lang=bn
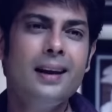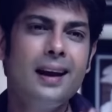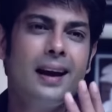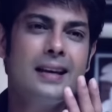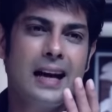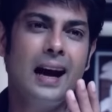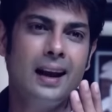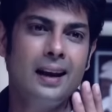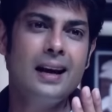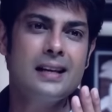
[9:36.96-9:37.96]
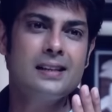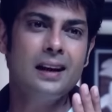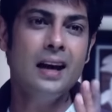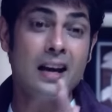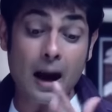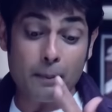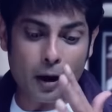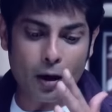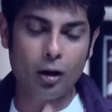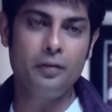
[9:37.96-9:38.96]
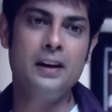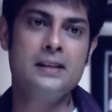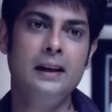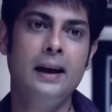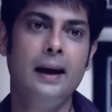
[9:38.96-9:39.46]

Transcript: এত কেস হেরেছো না এতদিন যে তোমার কনফিডেন্সই